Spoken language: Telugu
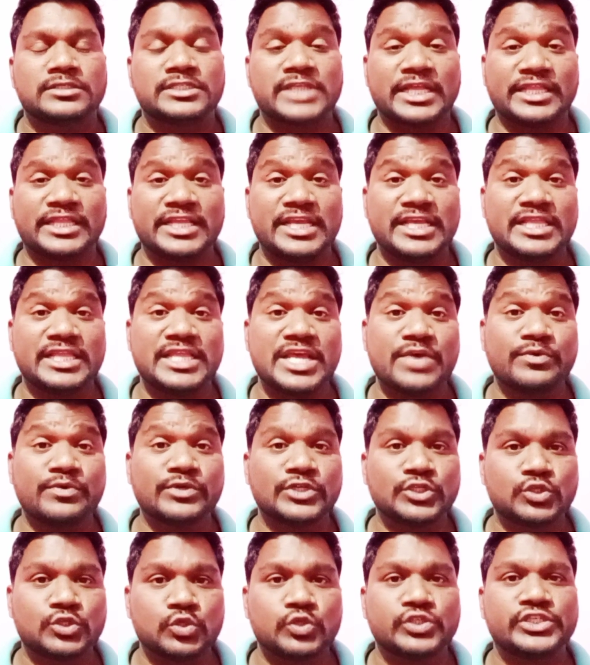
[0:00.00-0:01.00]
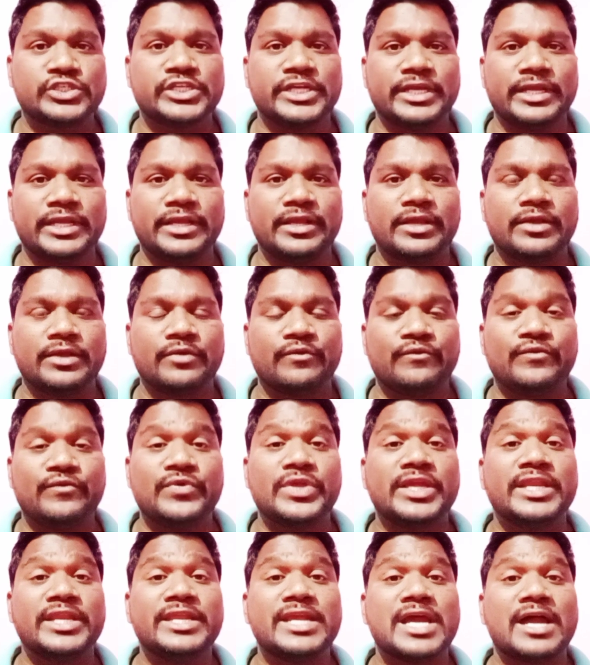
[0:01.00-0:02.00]
సతీదేవుని చూచి
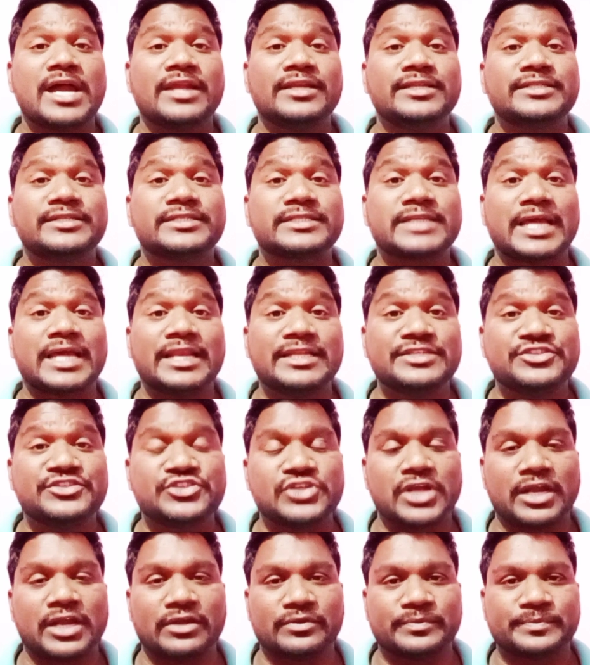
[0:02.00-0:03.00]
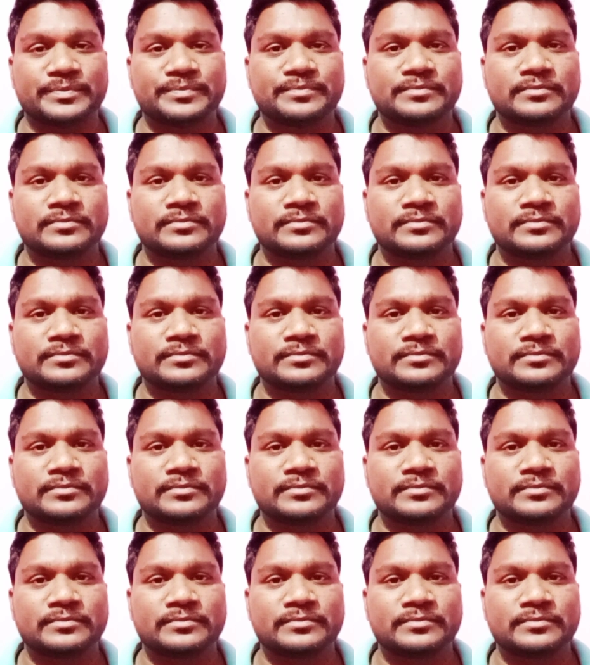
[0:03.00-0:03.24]
వీర్యాన్ని స్కలించాడు